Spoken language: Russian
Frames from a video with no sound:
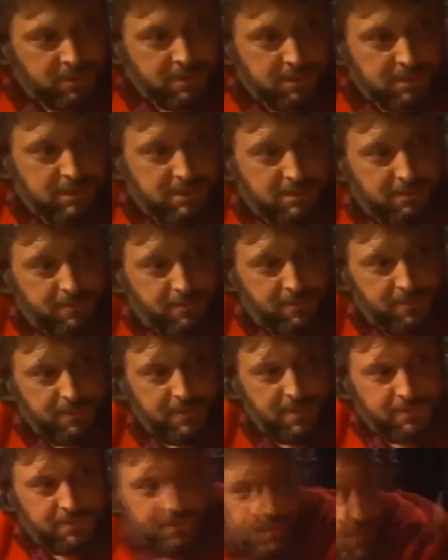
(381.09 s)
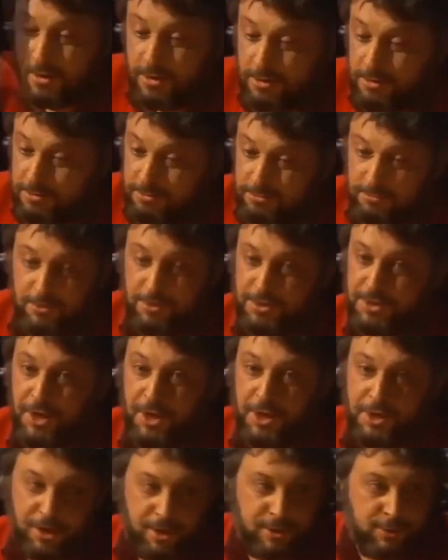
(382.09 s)
Mm-hmm
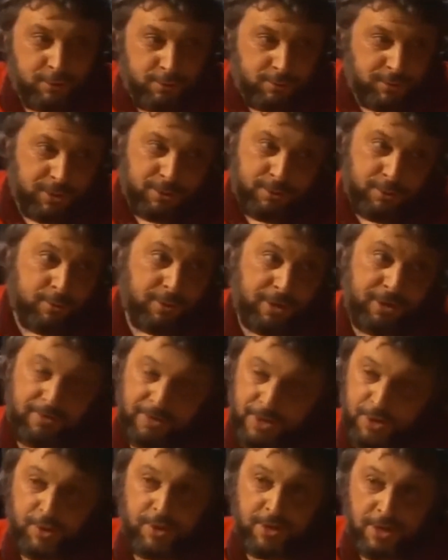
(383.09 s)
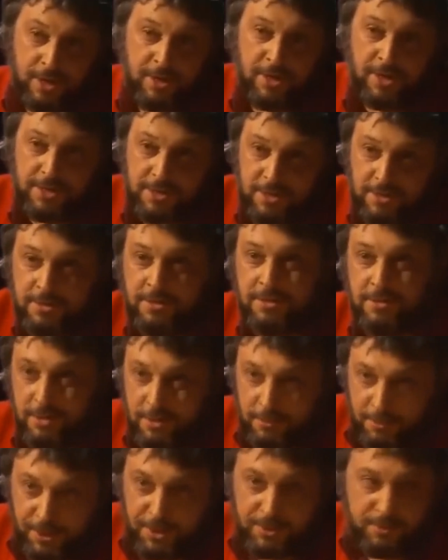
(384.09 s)
сеять разумное и доброе вечно, как раз это
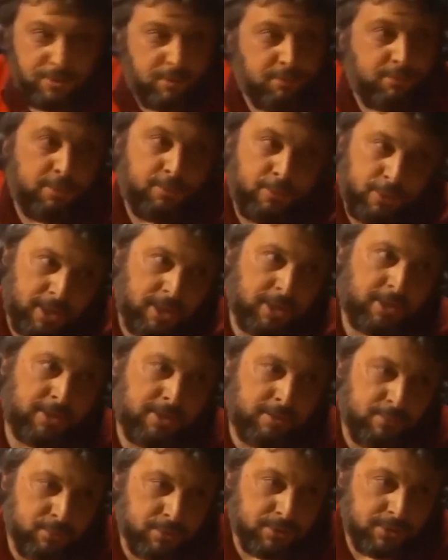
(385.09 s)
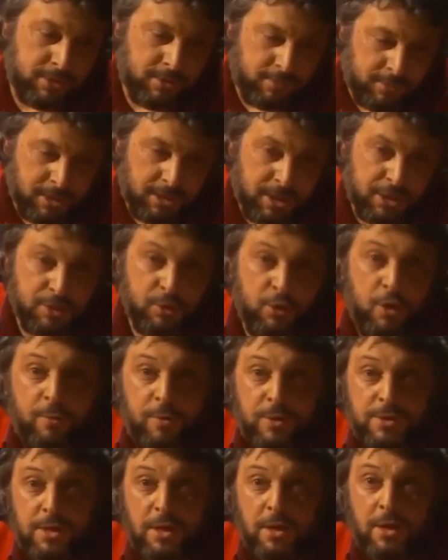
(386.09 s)
и призвано популярной музыкой, мне кажется.
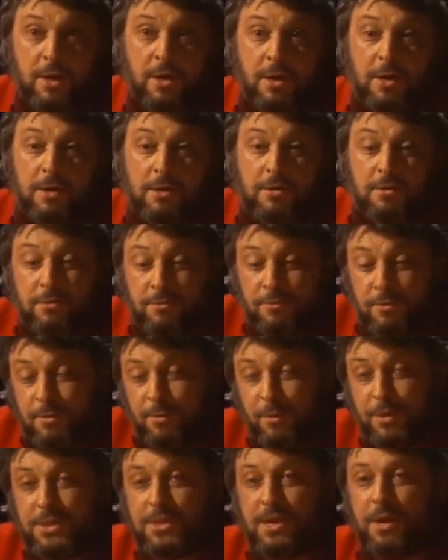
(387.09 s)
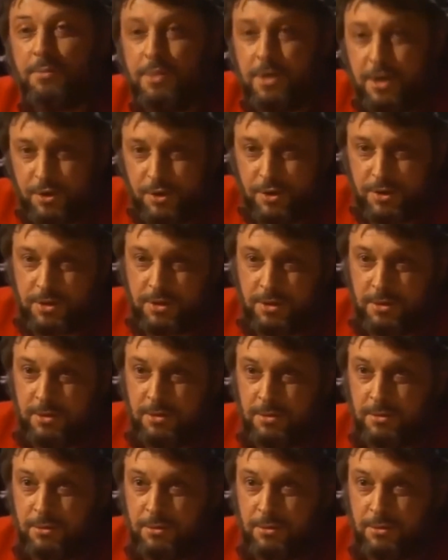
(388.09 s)
Вопрос, вопрос коммерческий.